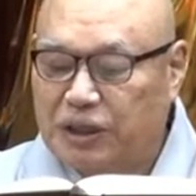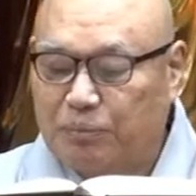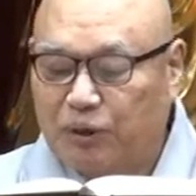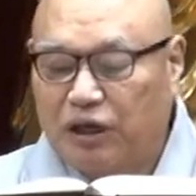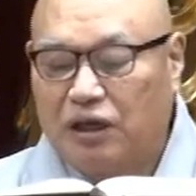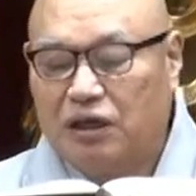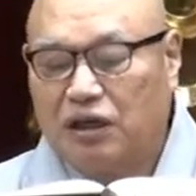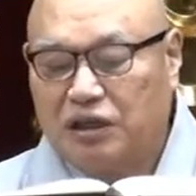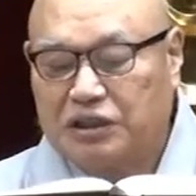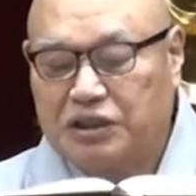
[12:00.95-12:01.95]
세포가
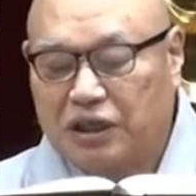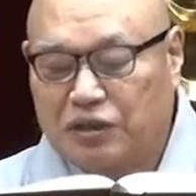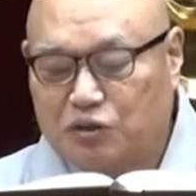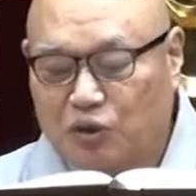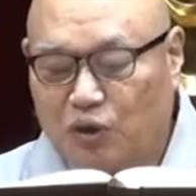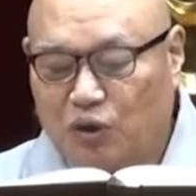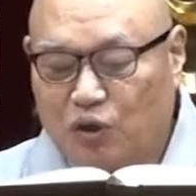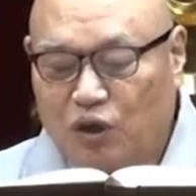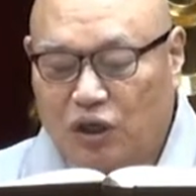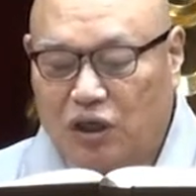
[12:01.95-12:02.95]
있어가지고
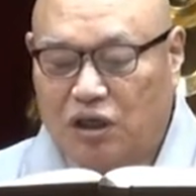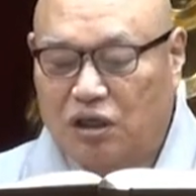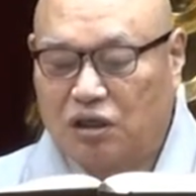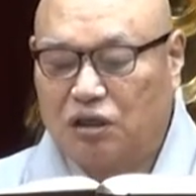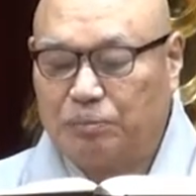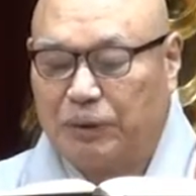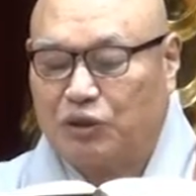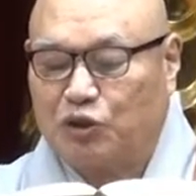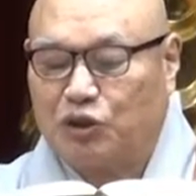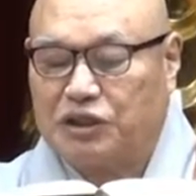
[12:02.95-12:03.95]
그
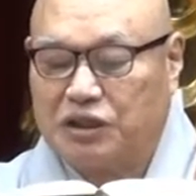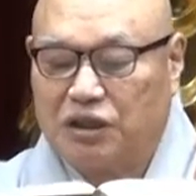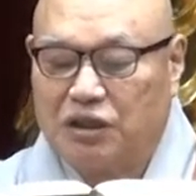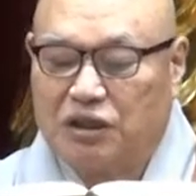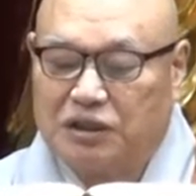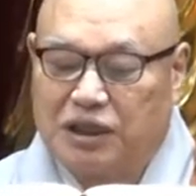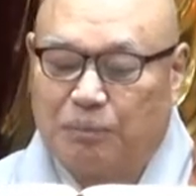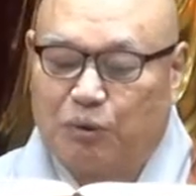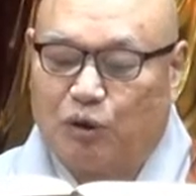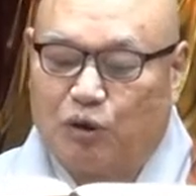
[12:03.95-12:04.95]
백조의
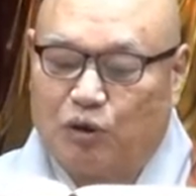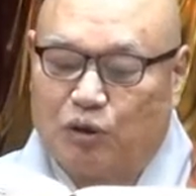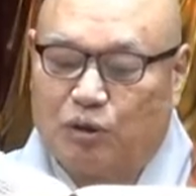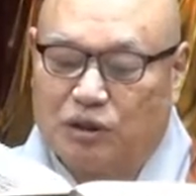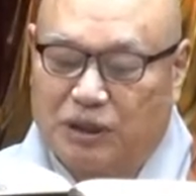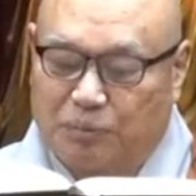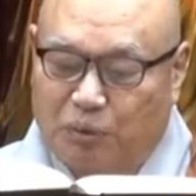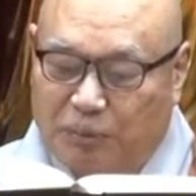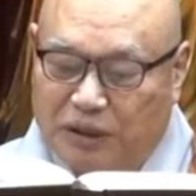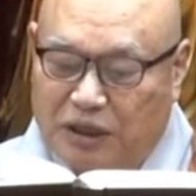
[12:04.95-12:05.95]
세포
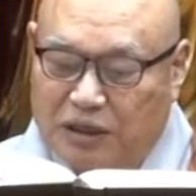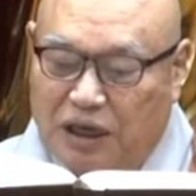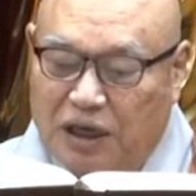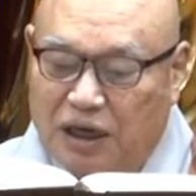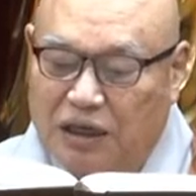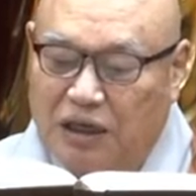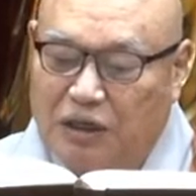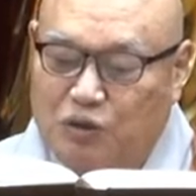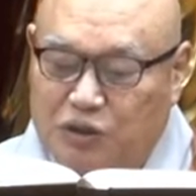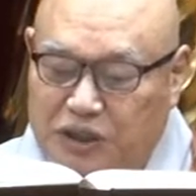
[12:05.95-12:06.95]
세포마다 다
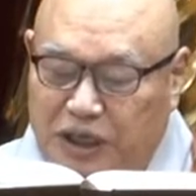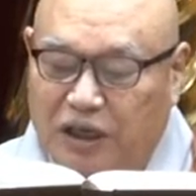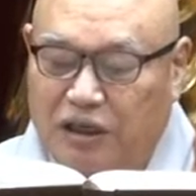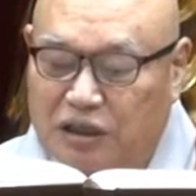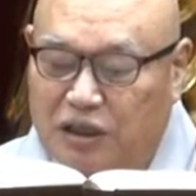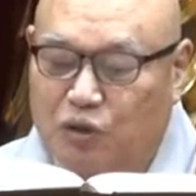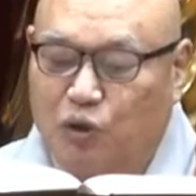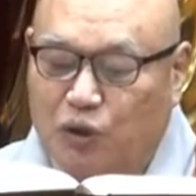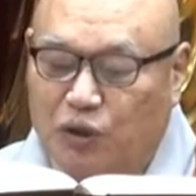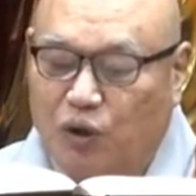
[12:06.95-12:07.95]
하나의 또 세계를
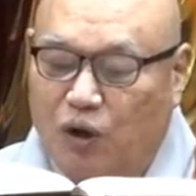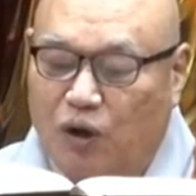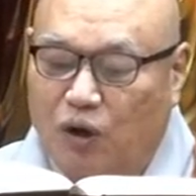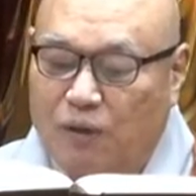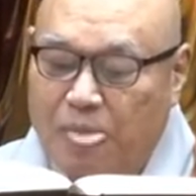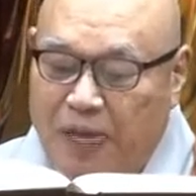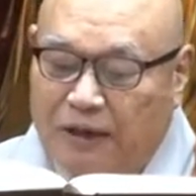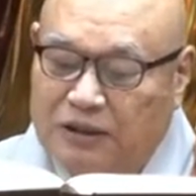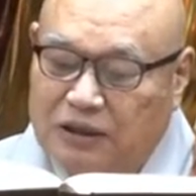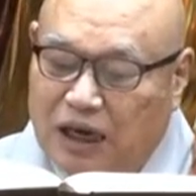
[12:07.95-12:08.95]
이루고 있고
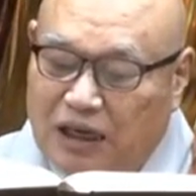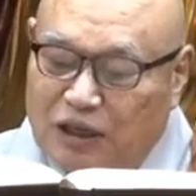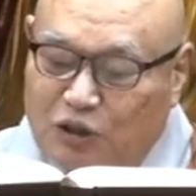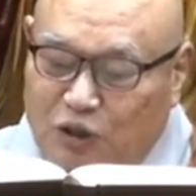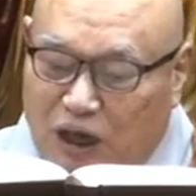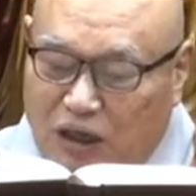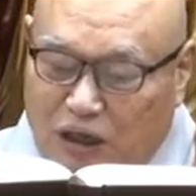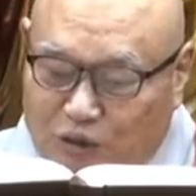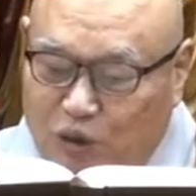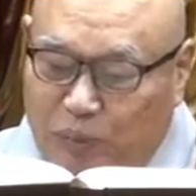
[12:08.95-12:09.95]
그 안에 또
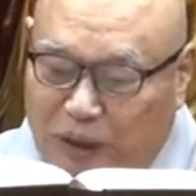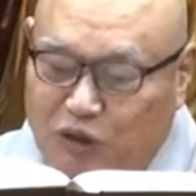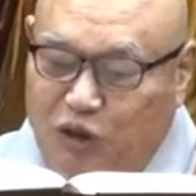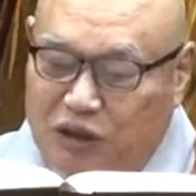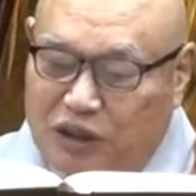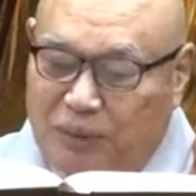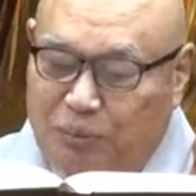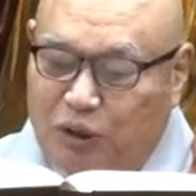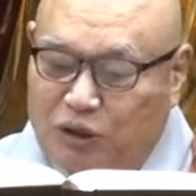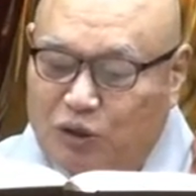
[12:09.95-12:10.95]
각각 또 백조의
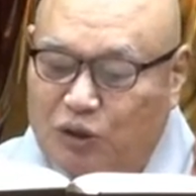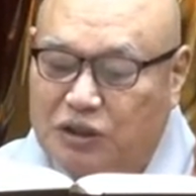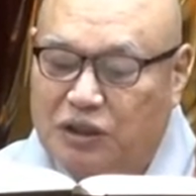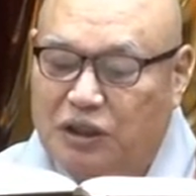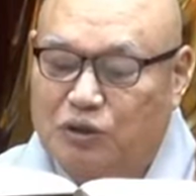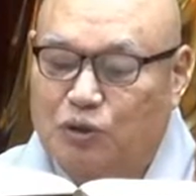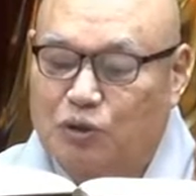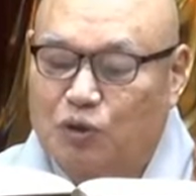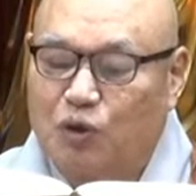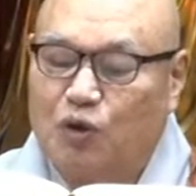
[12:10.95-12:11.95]
세포가 또
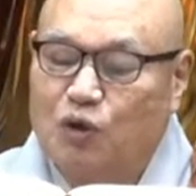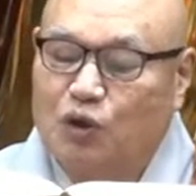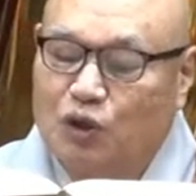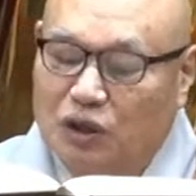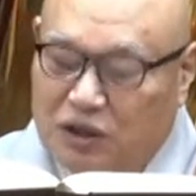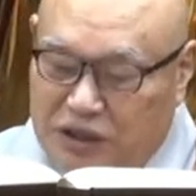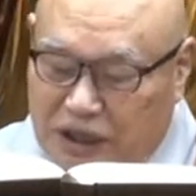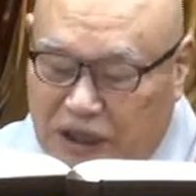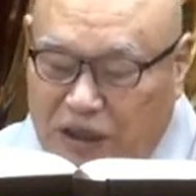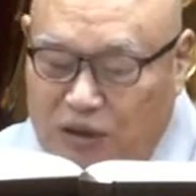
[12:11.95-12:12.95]
있어가지고 또
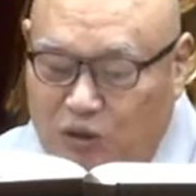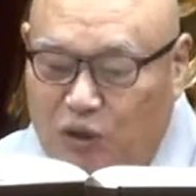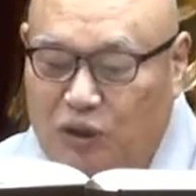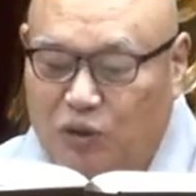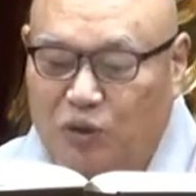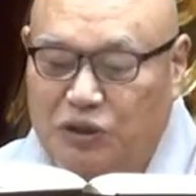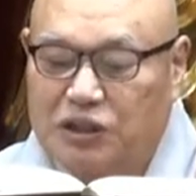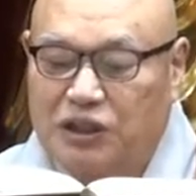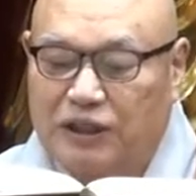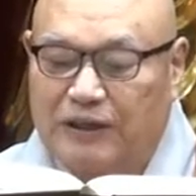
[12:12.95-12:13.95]
세계를 또 이루고
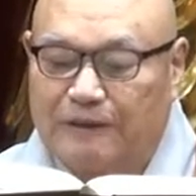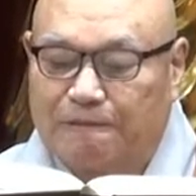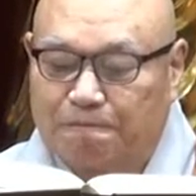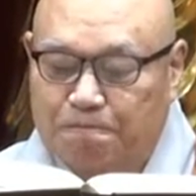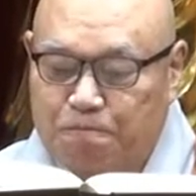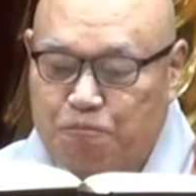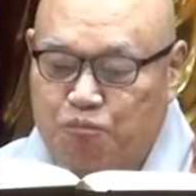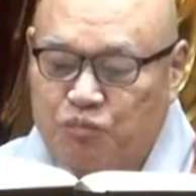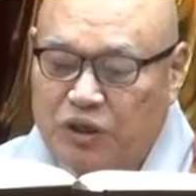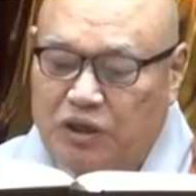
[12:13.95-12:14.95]
있으니 음,
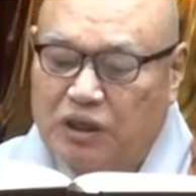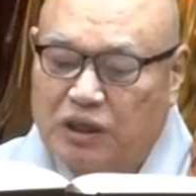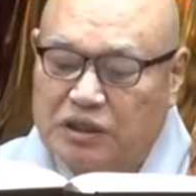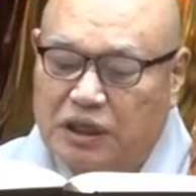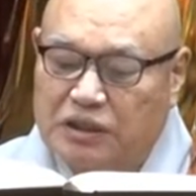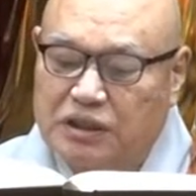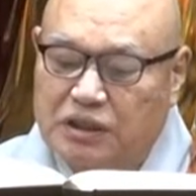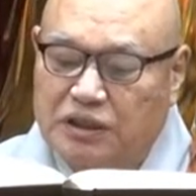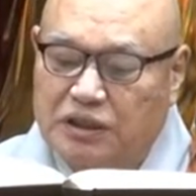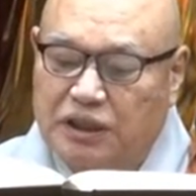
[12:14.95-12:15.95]
그러한
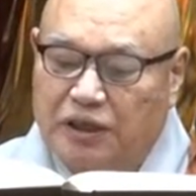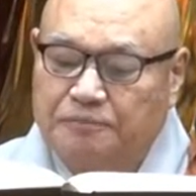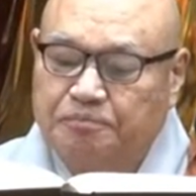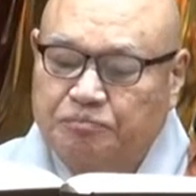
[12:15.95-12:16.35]
사실을 이제